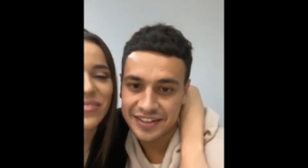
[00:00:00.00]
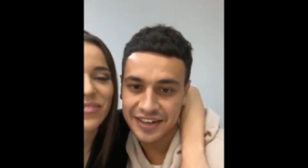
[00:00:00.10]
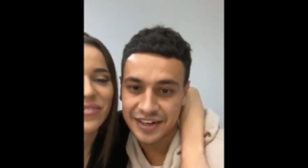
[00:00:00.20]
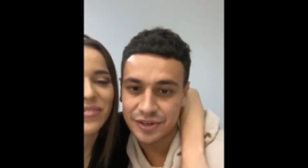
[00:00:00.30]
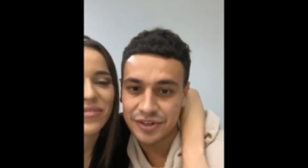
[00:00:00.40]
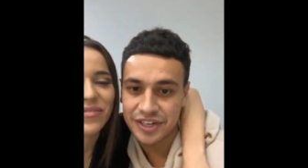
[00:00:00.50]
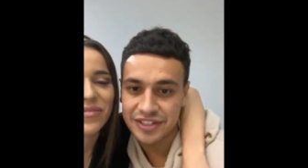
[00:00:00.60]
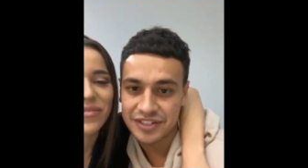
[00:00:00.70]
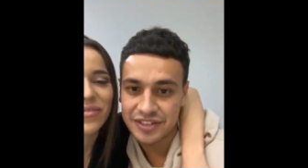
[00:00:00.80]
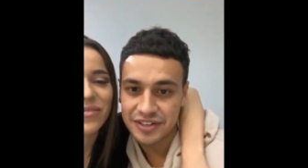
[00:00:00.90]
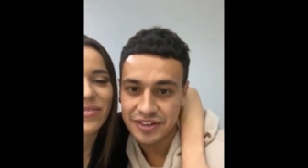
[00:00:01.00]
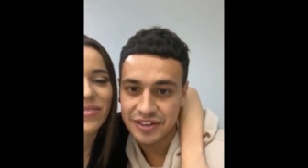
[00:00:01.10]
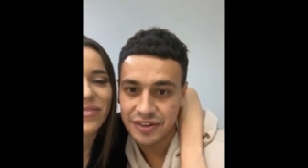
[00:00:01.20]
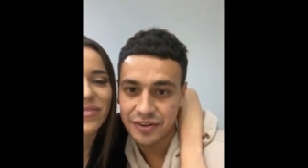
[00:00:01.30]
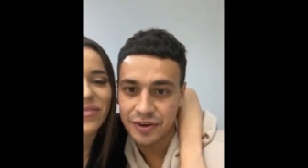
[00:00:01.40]
Огурец.
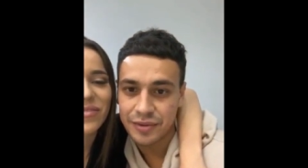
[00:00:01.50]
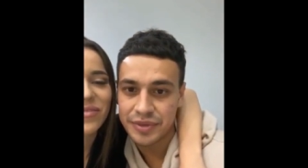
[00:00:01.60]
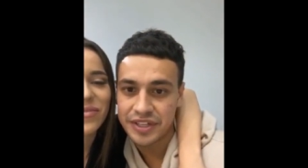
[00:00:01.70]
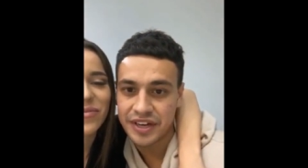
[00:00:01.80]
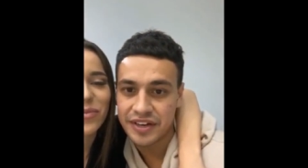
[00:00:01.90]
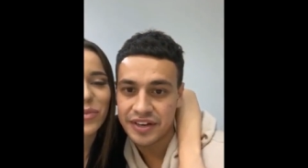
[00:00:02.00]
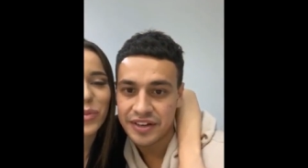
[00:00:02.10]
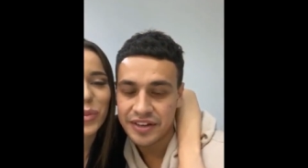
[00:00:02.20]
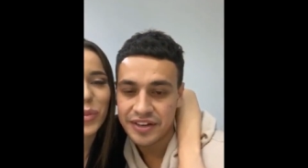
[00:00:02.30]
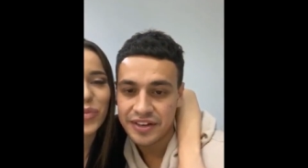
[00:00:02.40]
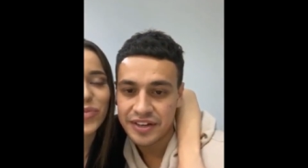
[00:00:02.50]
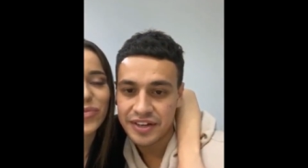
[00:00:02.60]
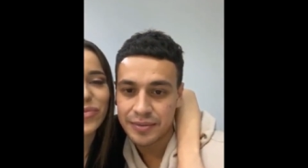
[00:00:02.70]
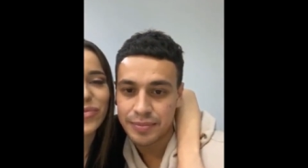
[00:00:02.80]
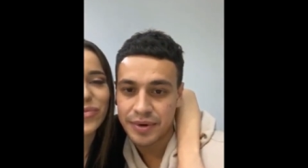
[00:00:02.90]
Голь меня.
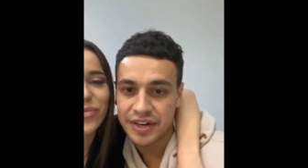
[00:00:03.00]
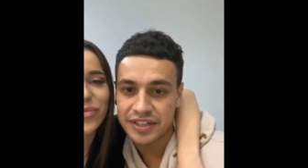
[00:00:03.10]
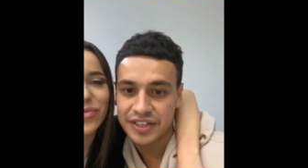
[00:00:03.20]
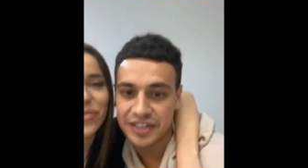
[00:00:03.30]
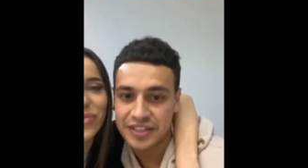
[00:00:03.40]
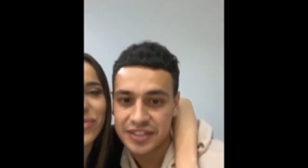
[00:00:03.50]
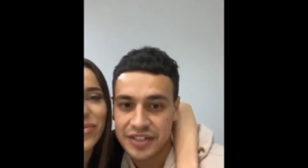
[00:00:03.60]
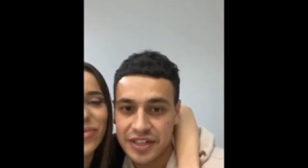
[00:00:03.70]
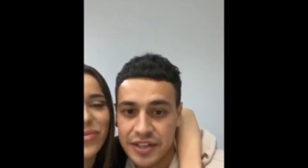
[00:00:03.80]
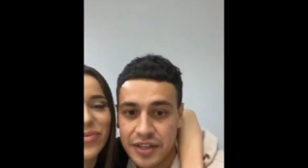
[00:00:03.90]
Гепард КРСК.